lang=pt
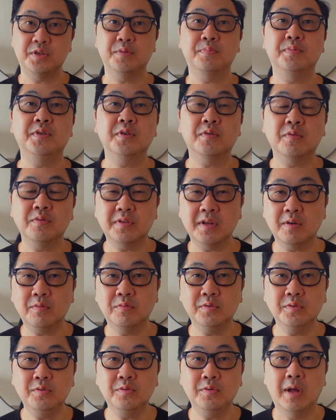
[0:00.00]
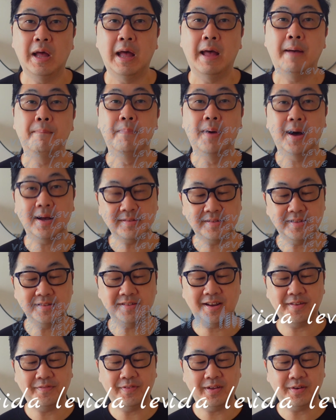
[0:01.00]
tipo de conteúdo, basta
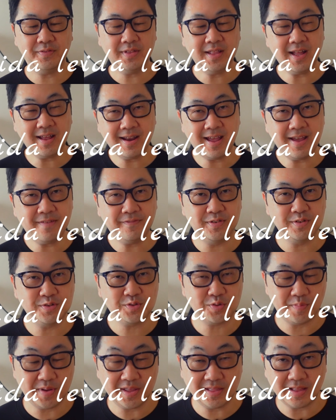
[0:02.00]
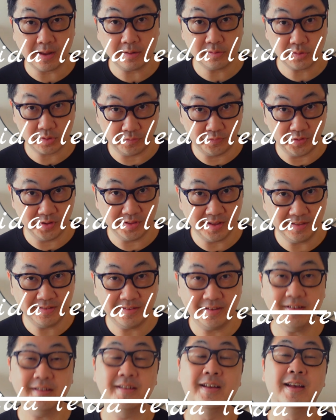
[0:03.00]
escrever Vida Leve nos comentários que eu vou
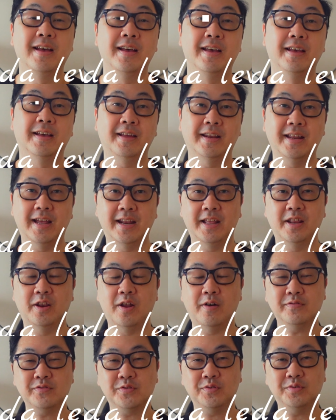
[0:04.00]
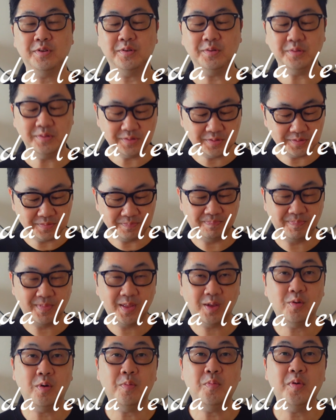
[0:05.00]
entender e criarei novos conteúdos,
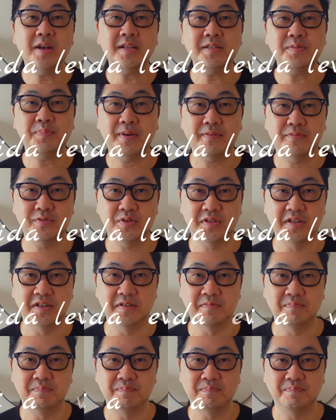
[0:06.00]
como esse para você.